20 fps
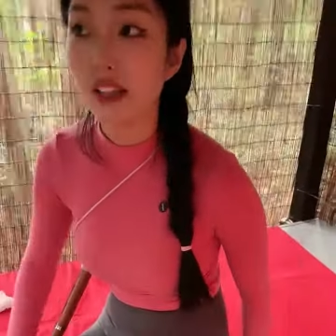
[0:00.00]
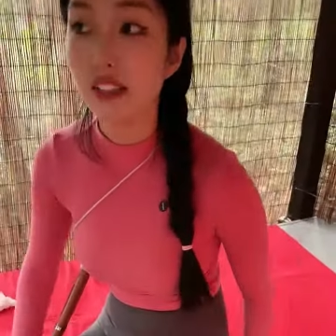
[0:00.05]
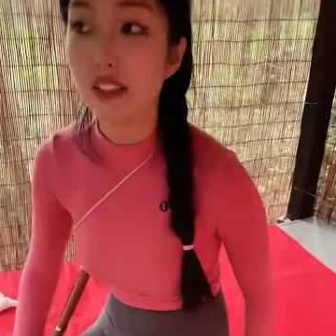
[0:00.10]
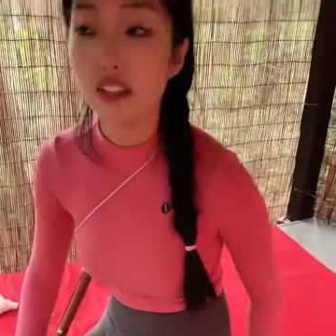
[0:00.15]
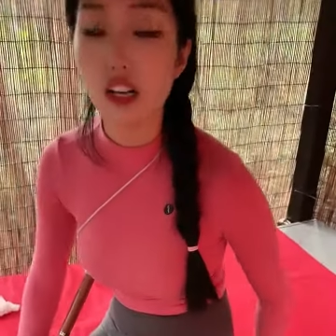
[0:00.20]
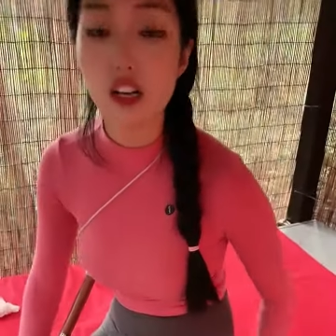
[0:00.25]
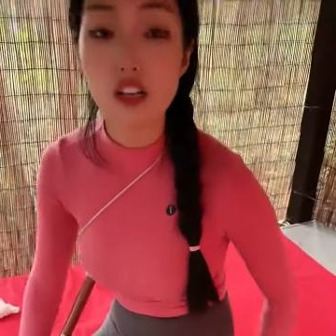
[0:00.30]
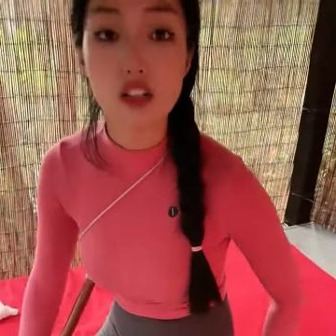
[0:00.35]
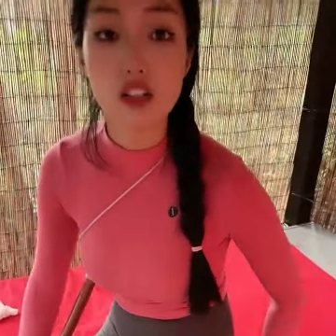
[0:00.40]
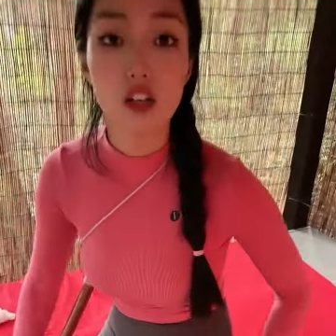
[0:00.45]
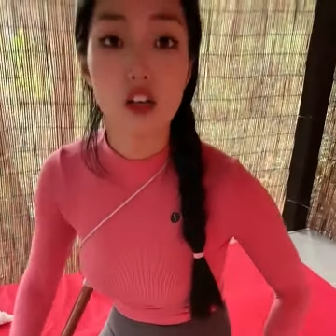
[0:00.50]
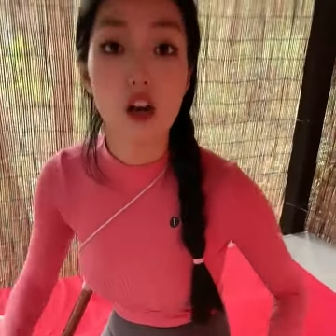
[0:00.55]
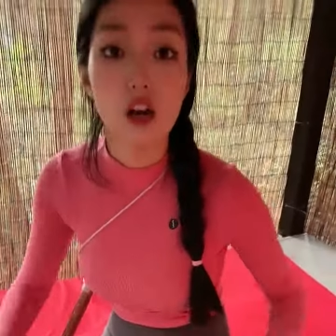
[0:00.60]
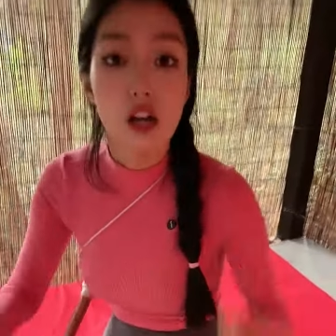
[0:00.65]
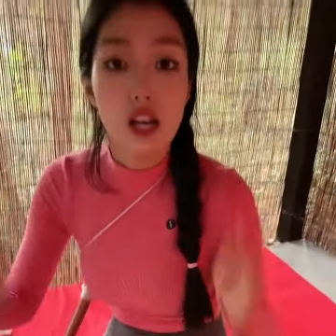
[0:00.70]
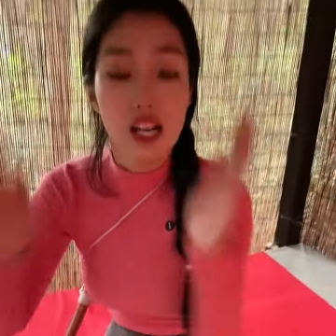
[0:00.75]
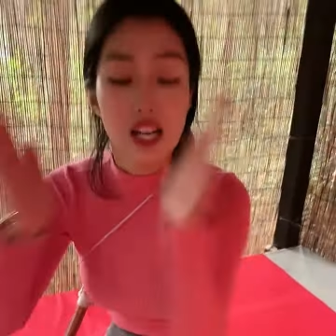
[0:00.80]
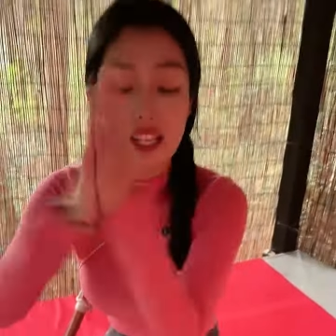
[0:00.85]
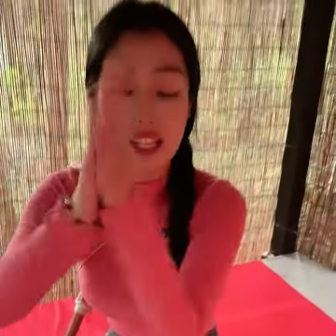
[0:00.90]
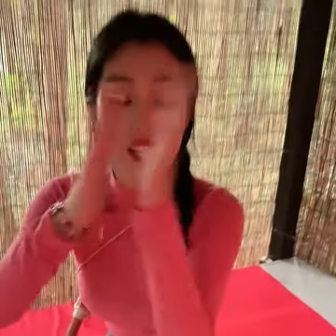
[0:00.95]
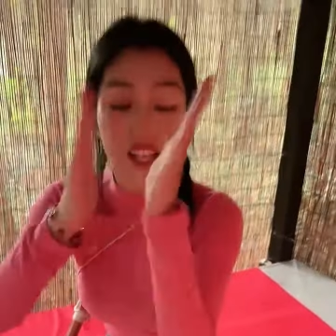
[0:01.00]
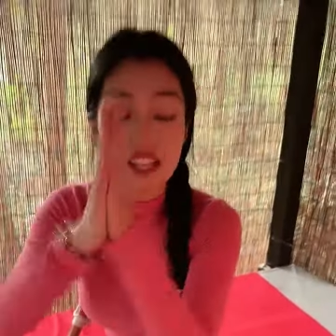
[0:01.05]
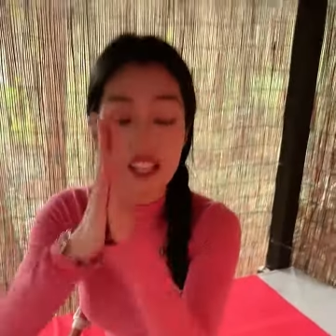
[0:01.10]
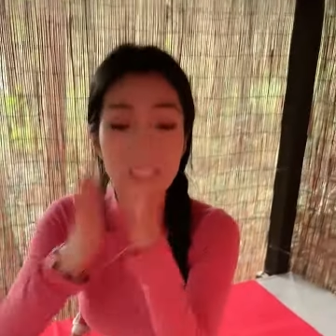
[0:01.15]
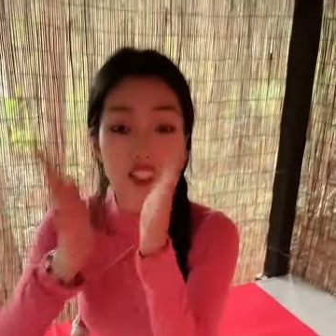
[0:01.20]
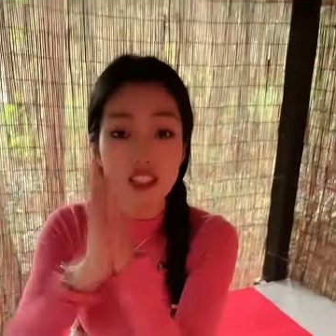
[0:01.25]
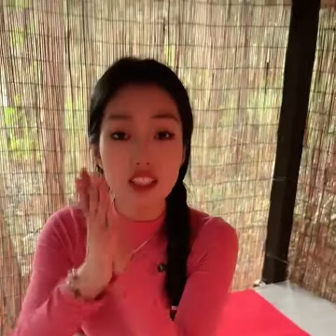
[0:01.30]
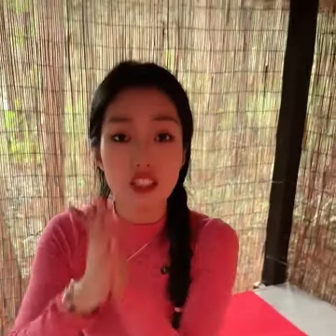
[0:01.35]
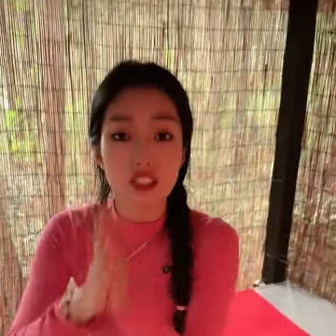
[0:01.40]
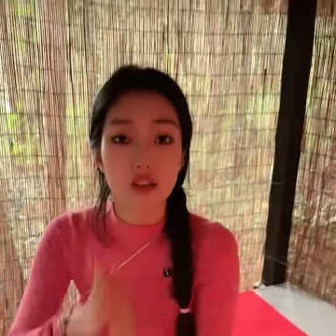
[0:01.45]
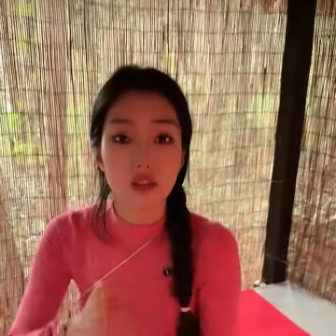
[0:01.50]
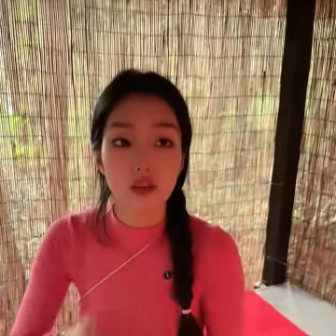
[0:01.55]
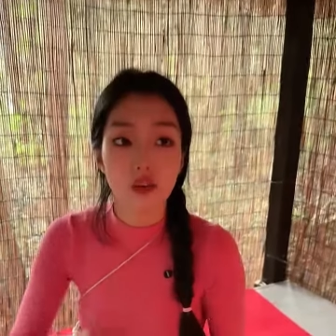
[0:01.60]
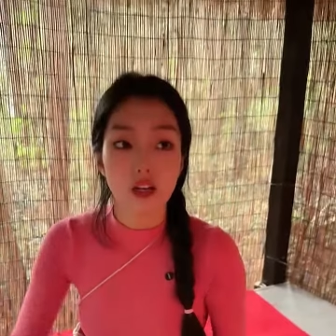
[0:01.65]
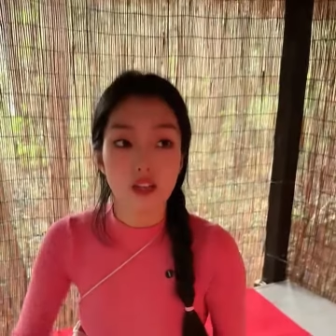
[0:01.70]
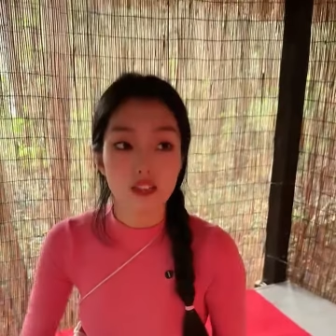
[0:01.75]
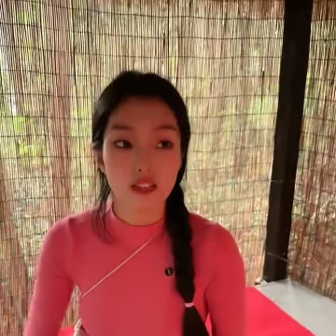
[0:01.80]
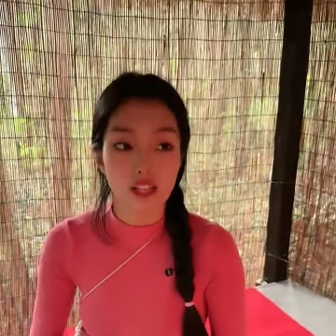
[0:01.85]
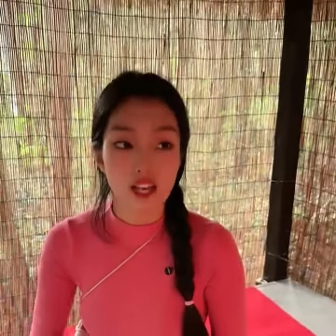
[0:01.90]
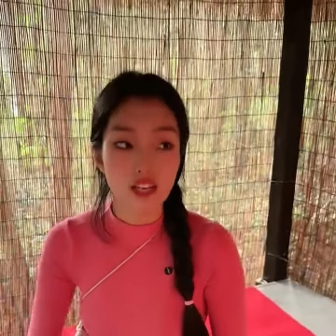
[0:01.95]
你到时候干力气活，
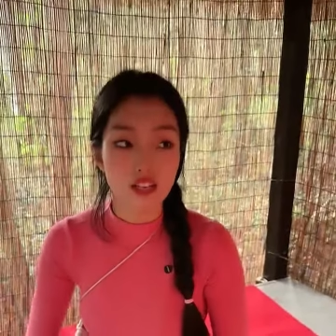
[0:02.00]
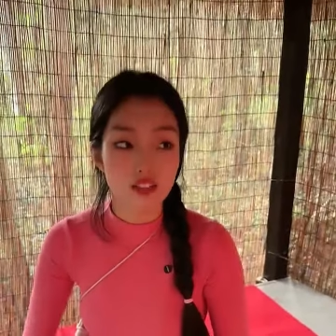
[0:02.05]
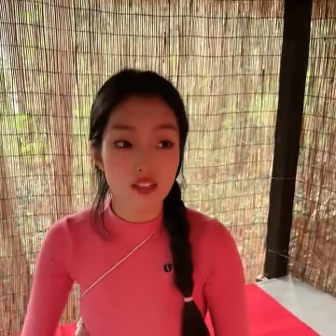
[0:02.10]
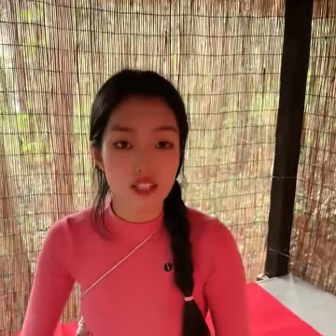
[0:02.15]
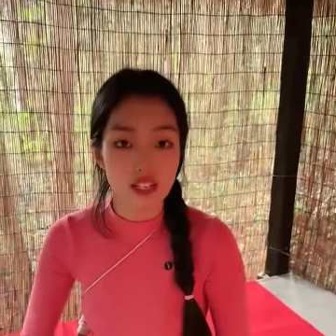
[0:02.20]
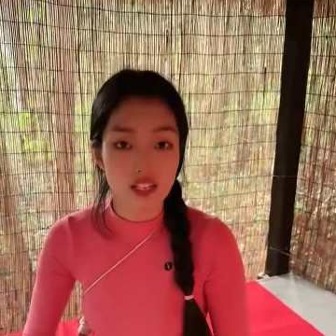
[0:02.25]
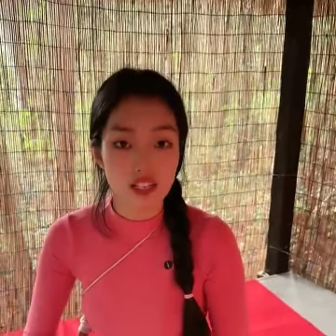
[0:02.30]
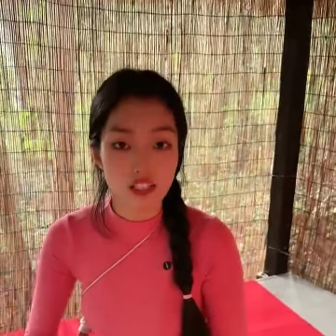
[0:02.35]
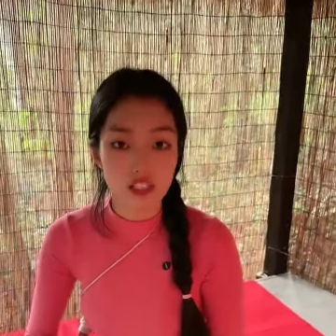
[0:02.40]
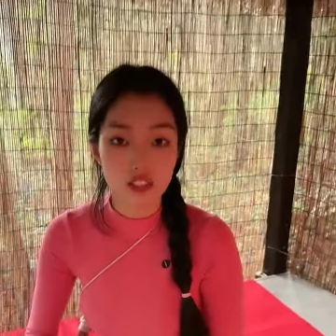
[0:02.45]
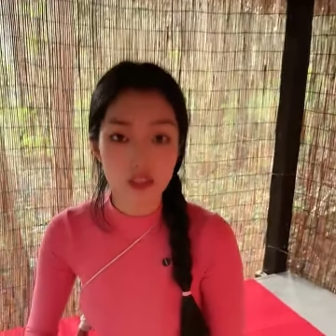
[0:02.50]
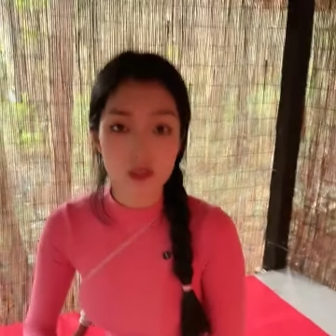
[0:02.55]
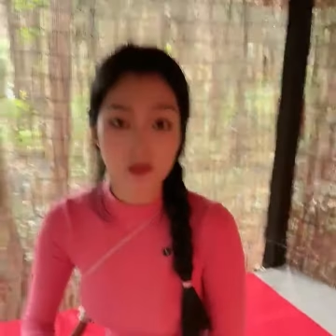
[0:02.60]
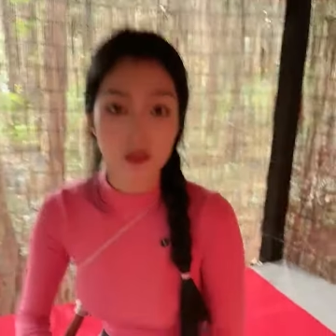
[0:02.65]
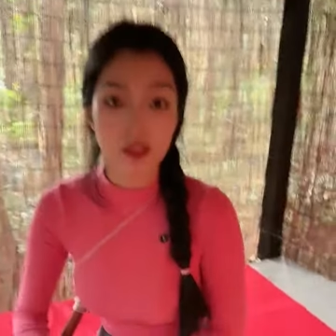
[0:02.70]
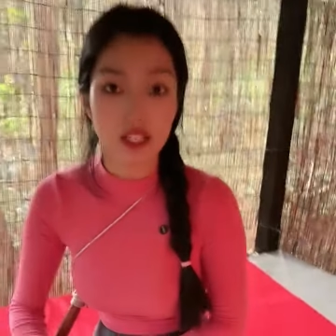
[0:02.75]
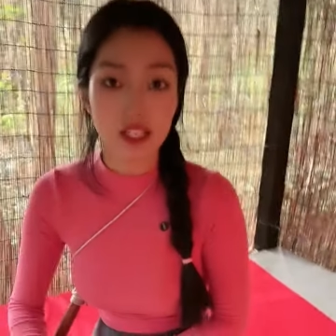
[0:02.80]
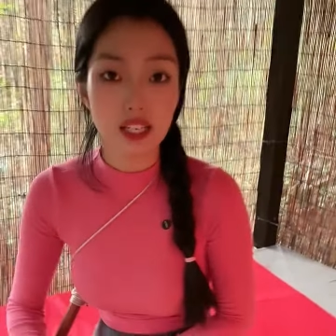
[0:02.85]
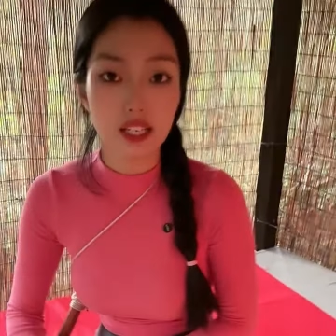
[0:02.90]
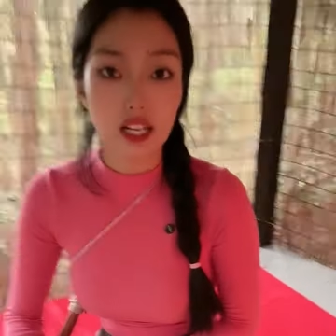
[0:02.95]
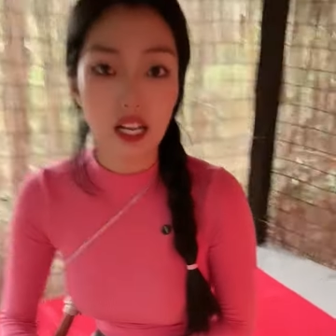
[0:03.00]
哪有闲心顾那